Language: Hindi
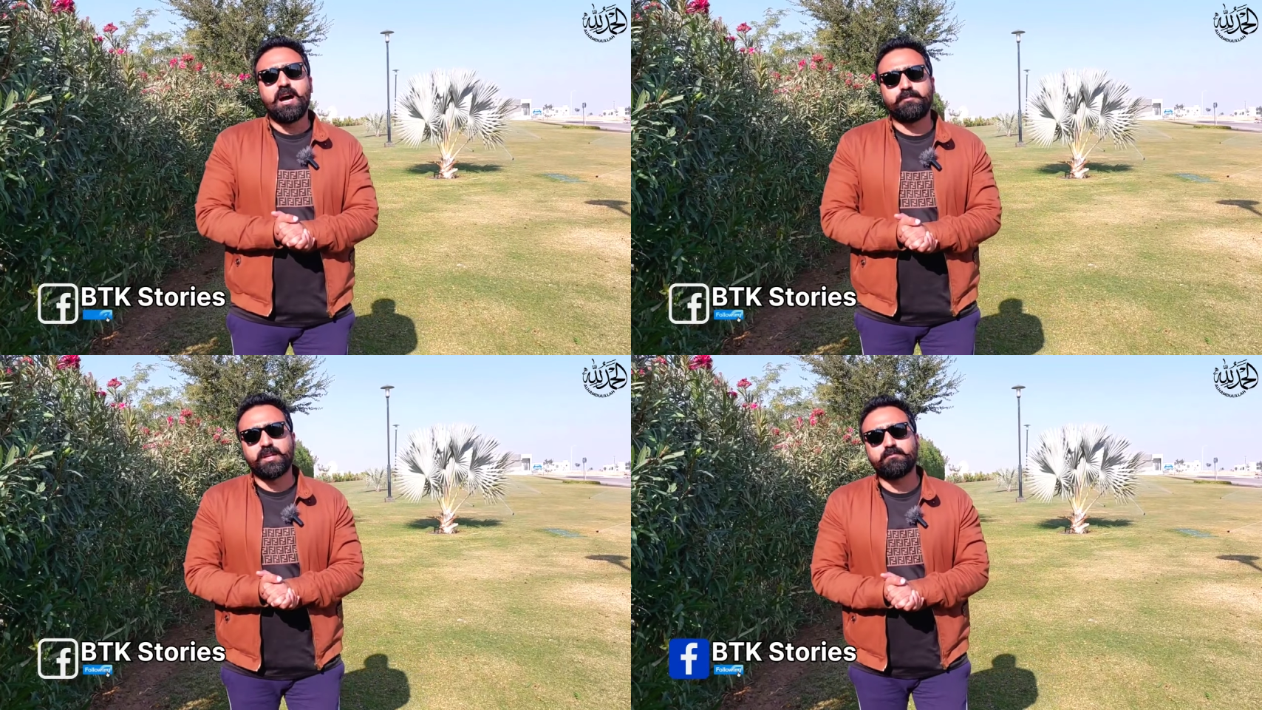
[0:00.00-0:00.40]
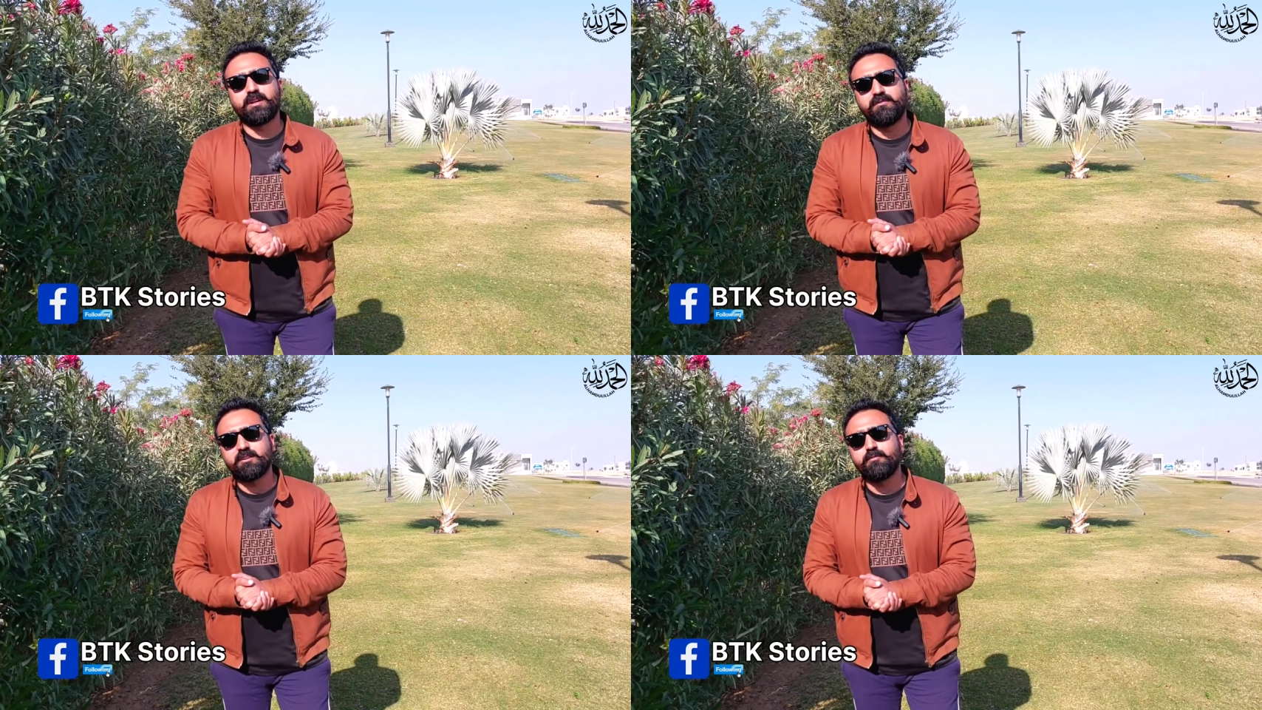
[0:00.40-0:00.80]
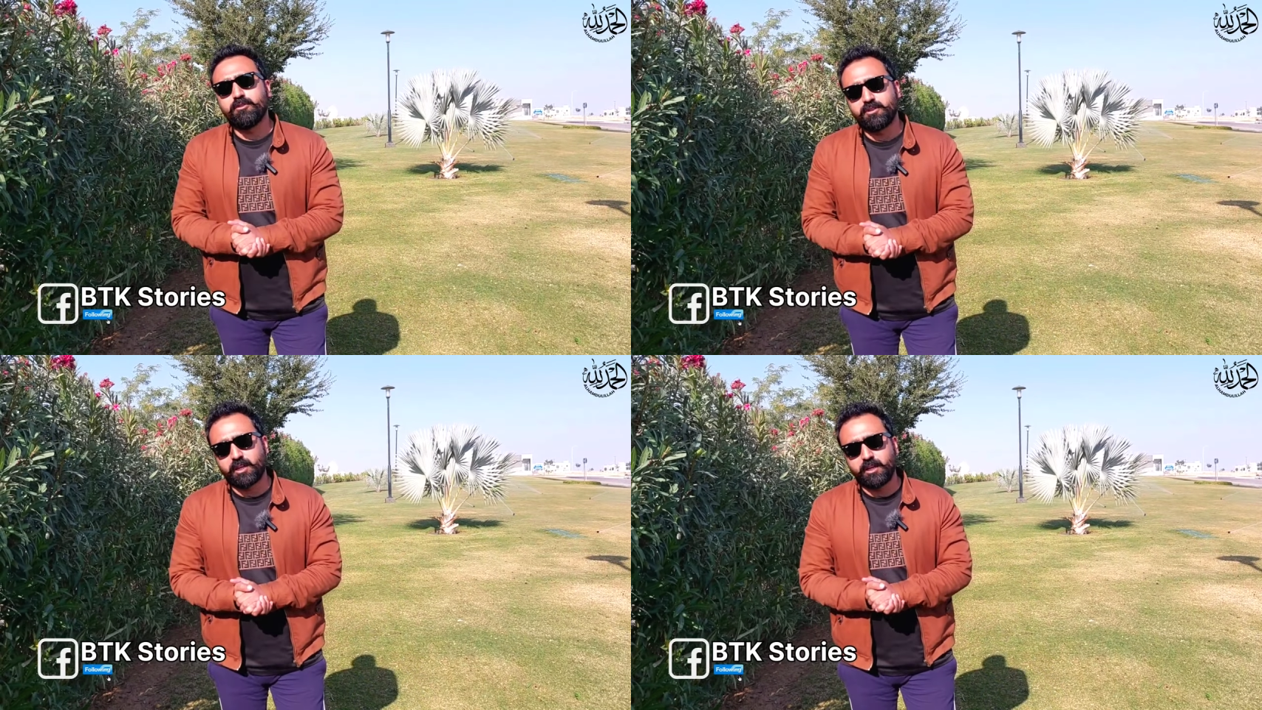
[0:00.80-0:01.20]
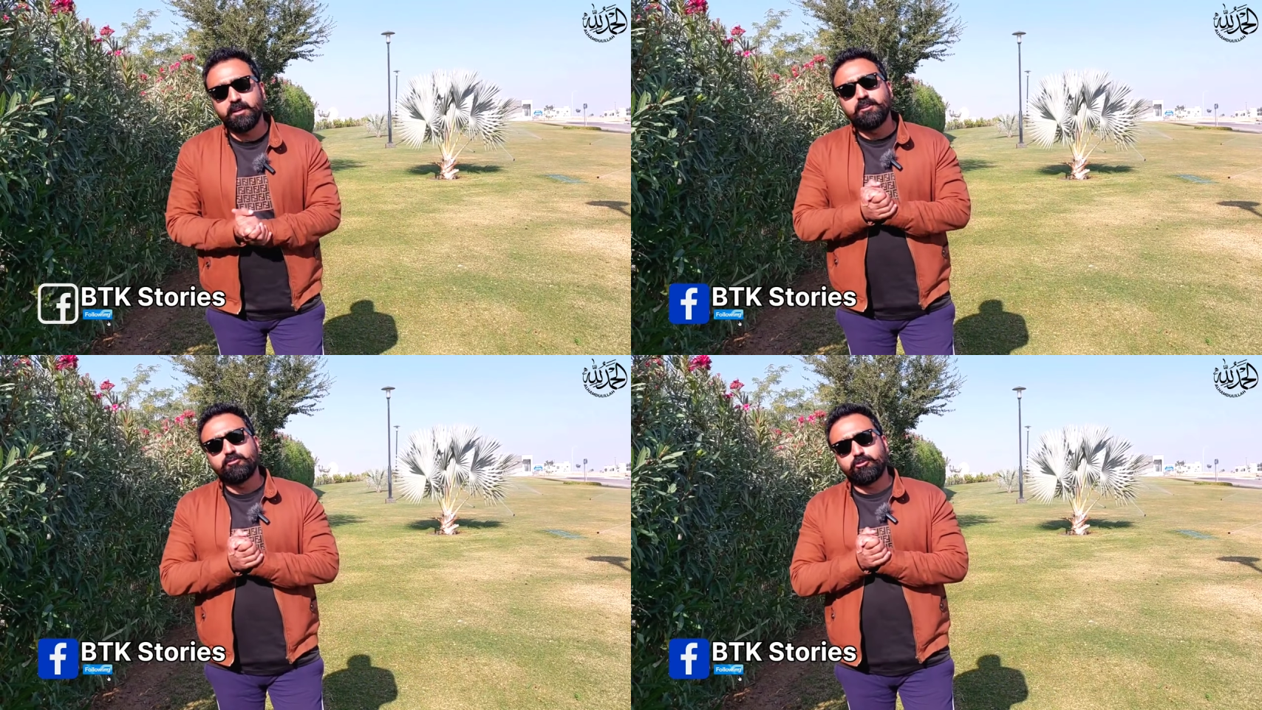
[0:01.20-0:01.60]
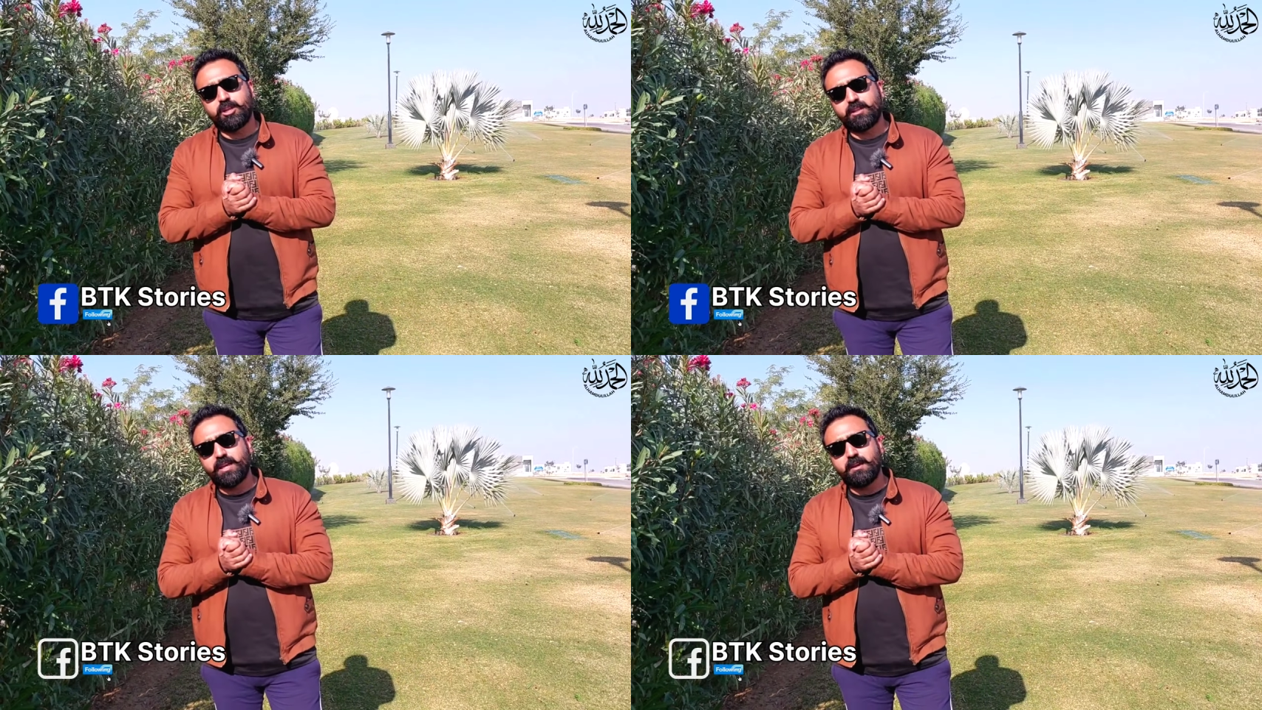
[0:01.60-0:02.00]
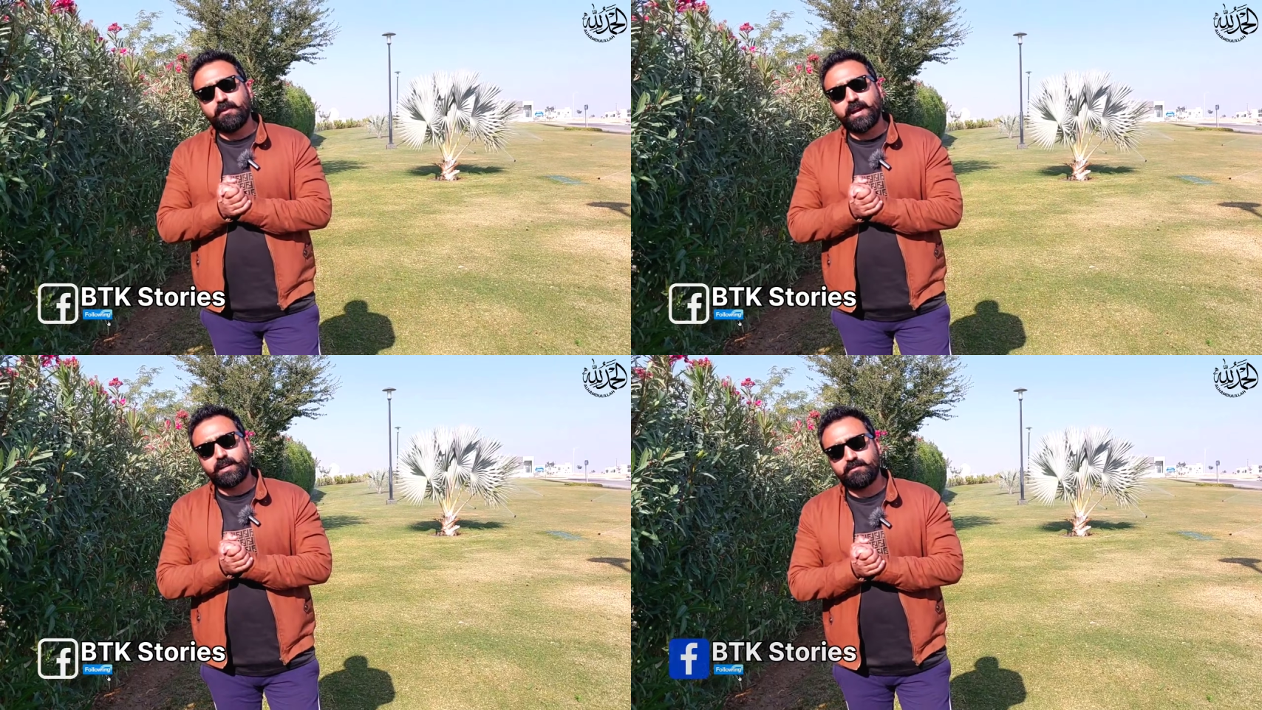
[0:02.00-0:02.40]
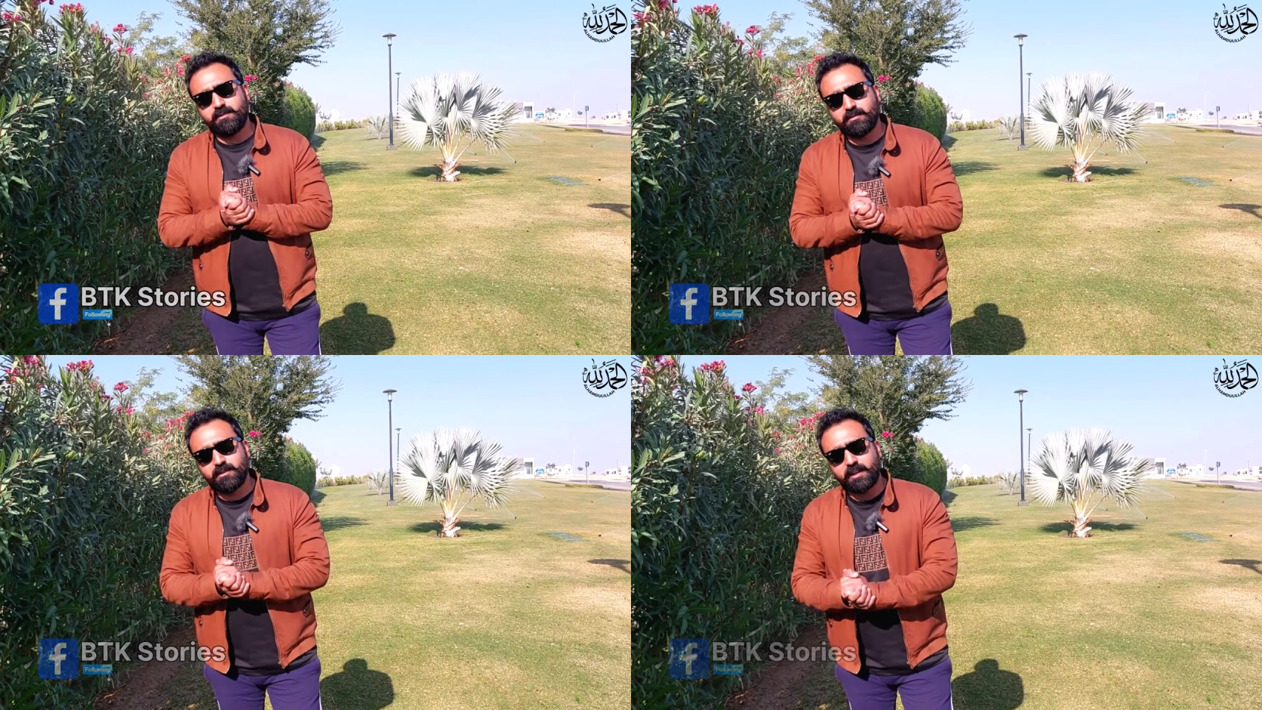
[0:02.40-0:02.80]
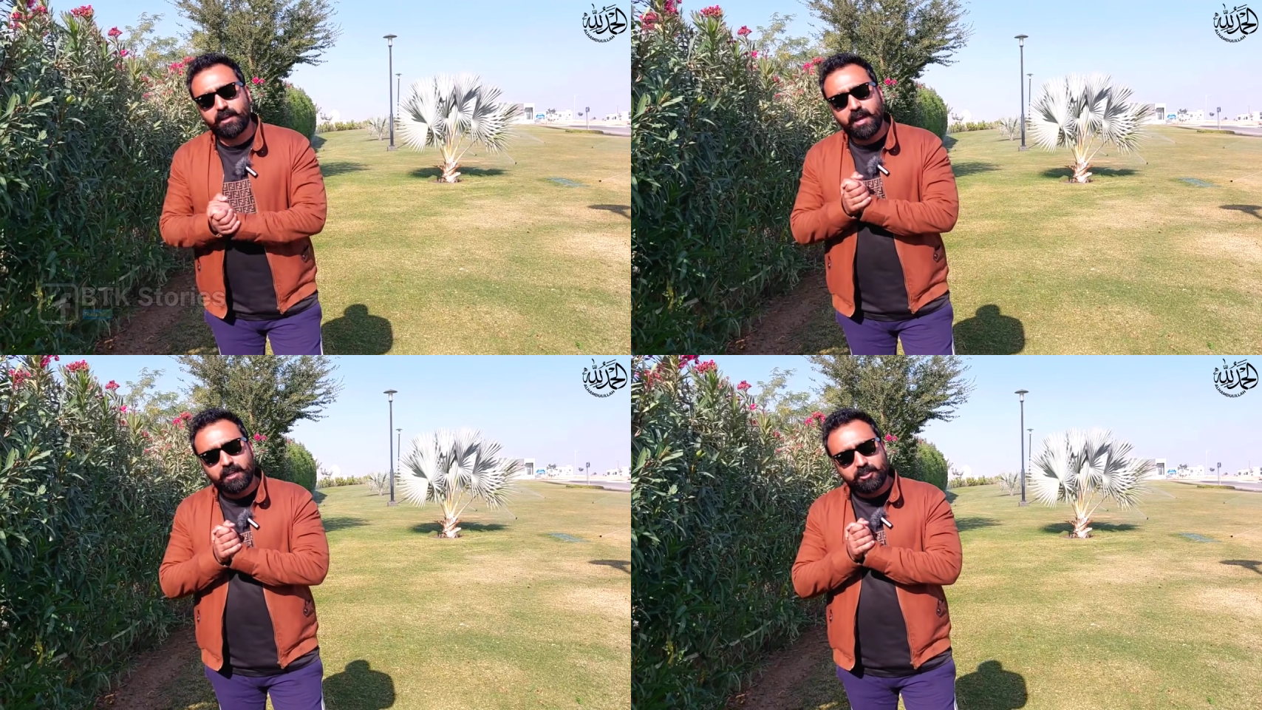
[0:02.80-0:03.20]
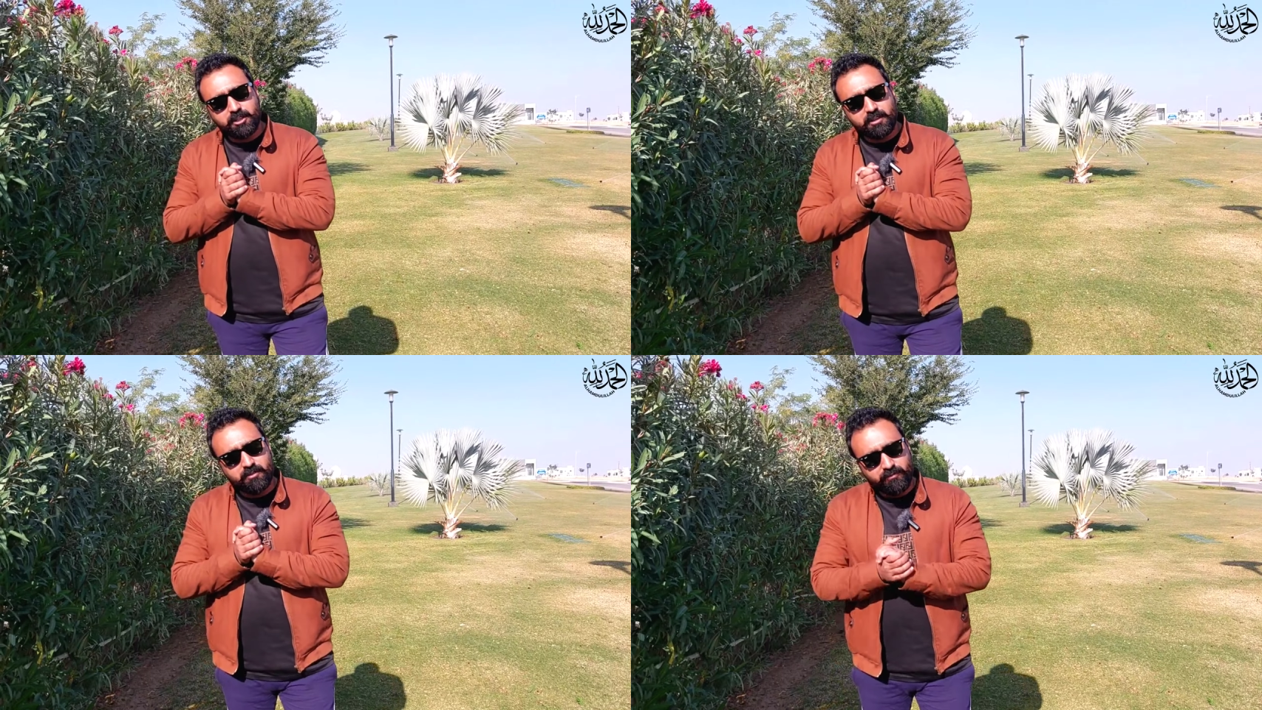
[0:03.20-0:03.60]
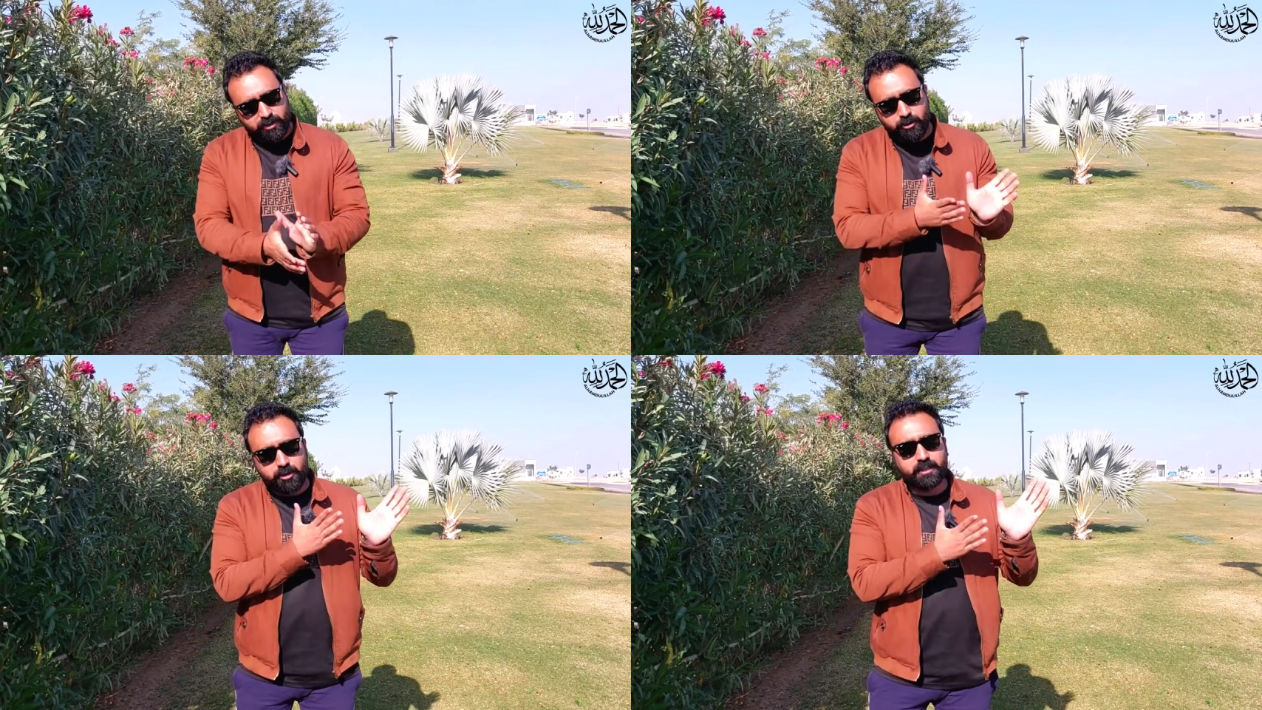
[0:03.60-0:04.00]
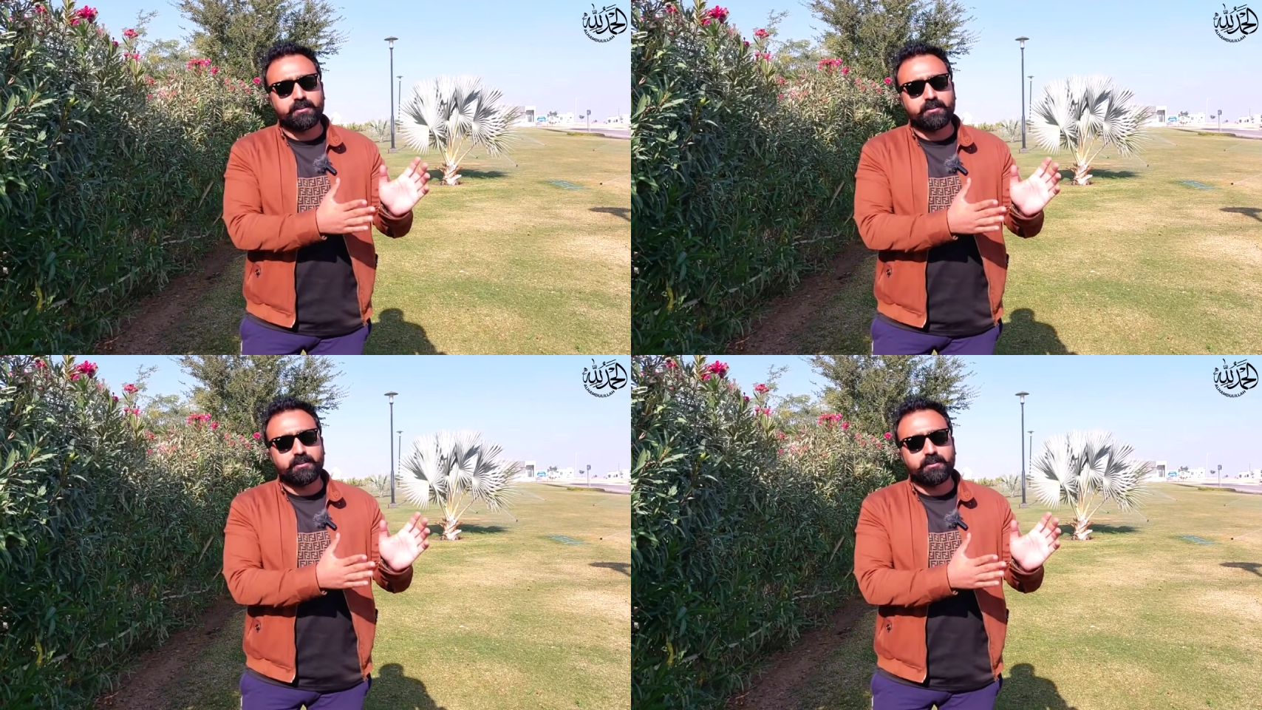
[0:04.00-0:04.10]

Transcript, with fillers: आप तक बर वक्त पहुँच सके तो चलते हैं बगैर किसी इंतजार के आज की वीडियो की